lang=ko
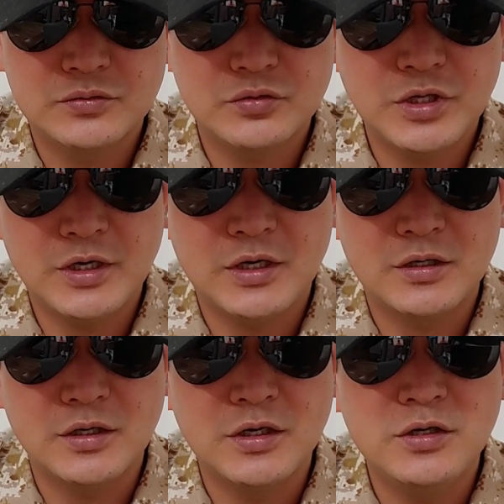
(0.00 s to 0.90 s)

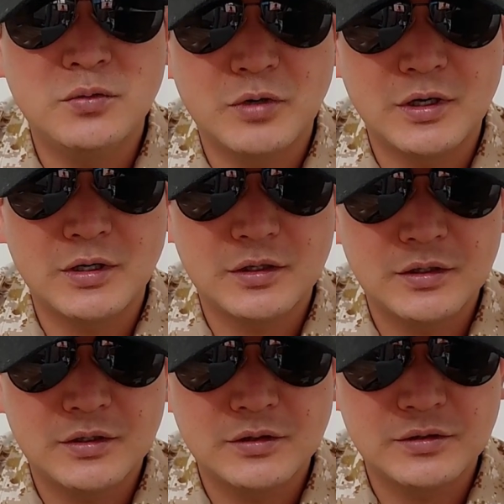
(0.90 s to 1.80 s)
소대장 1년과
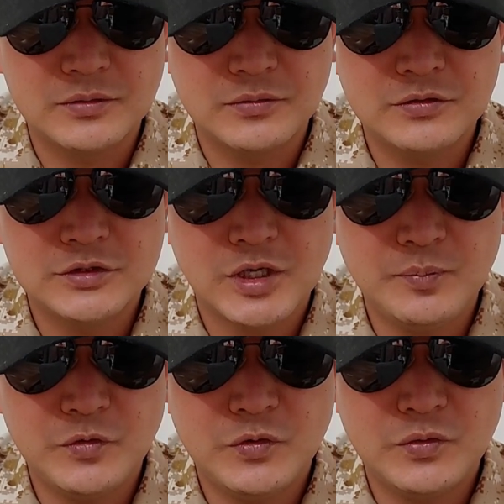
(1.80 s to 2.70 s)
그리고
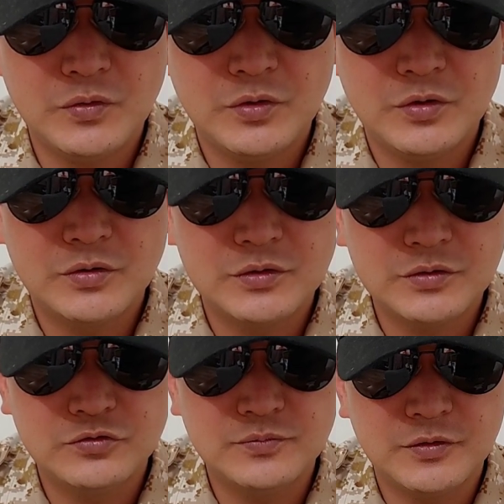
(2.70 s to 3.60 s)

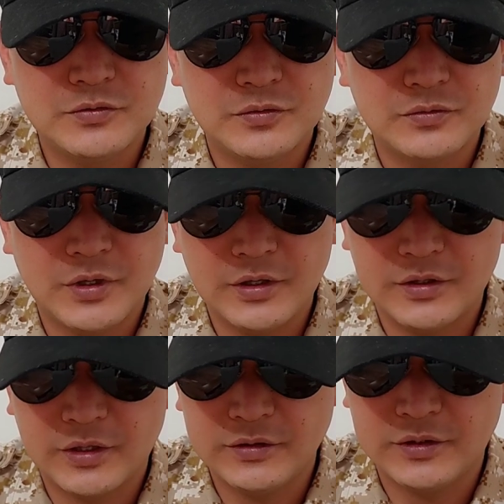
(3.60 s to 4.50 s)
참모를 두 번 정도
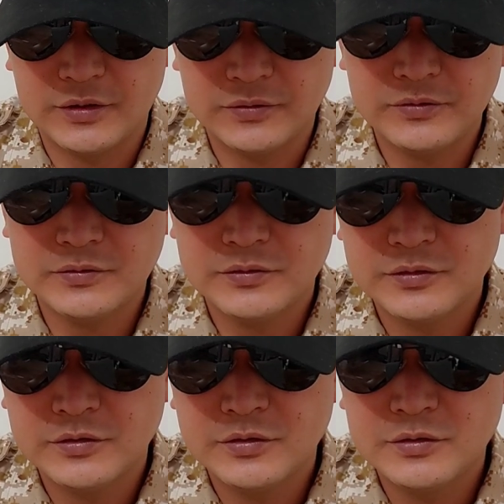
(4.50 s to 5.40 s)
하게 되는데요.
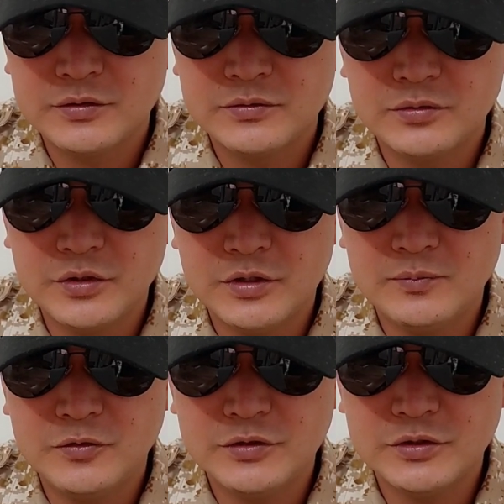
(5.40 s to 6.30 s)

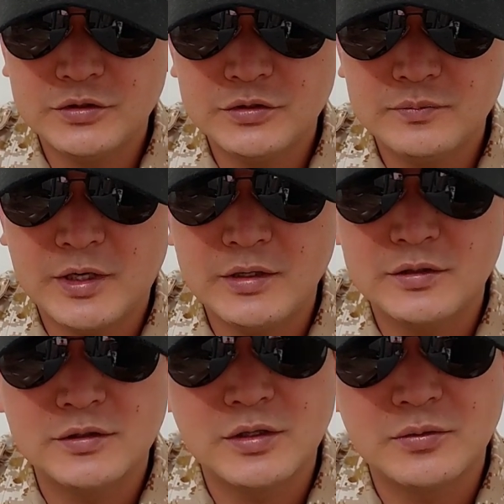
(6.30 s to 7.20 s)
소대장 보직은
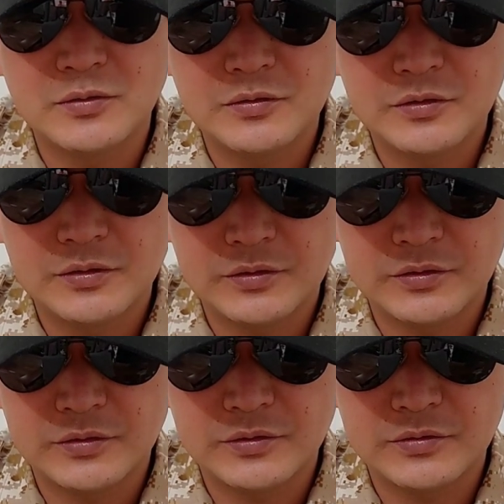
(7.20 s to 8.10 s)
말 그대로
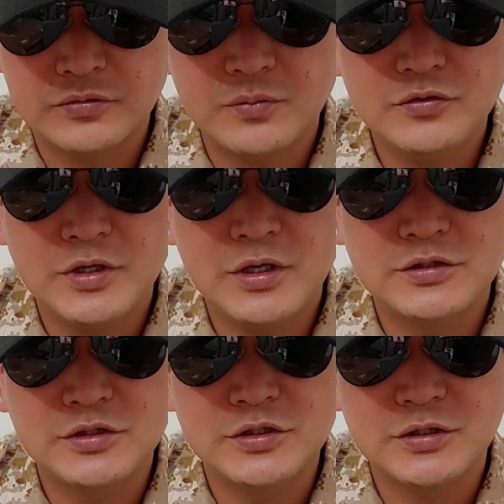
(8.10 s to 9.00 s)
어, 소부대의
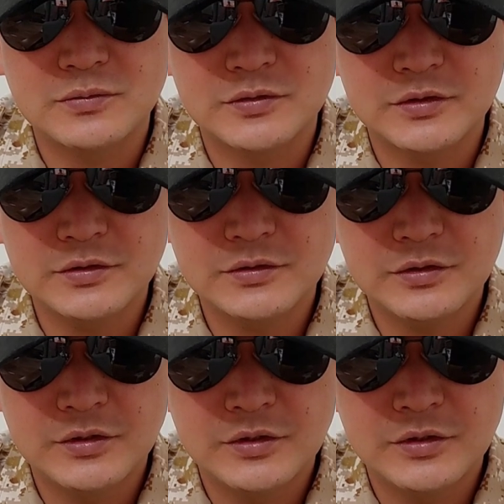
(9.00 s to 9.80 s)
지휘자로서